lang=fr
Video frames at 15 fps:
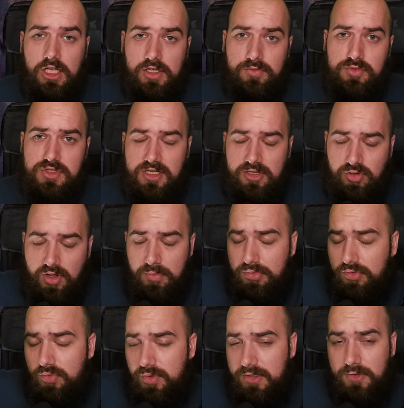vous êtes un
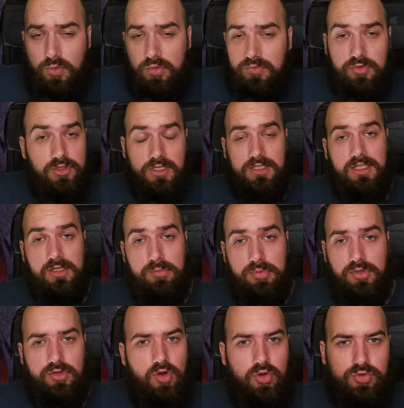peu le héros de votre équipe,
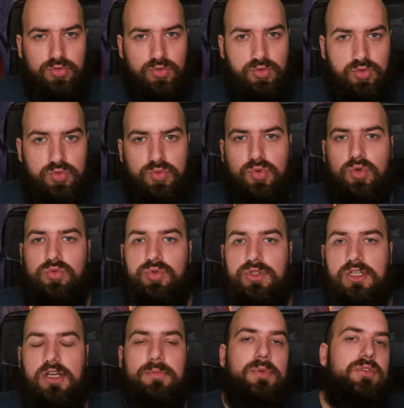en solo queue en tout
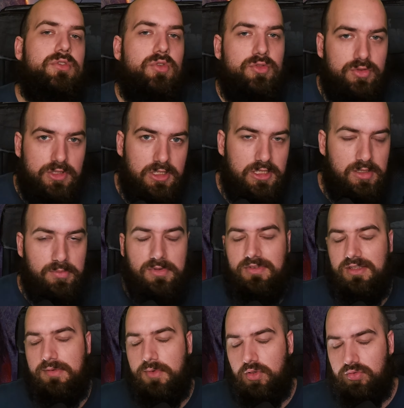cas, parce qu'en équipe,
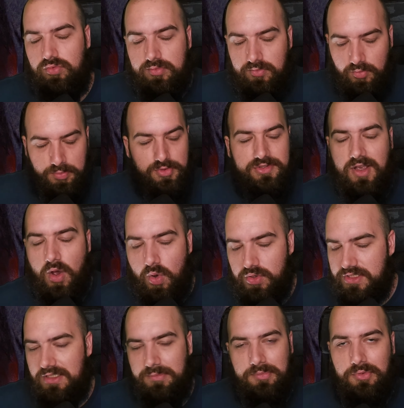évidemment, on peut
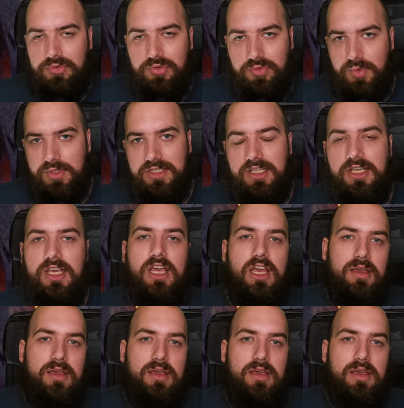s'arranger pour se soigner,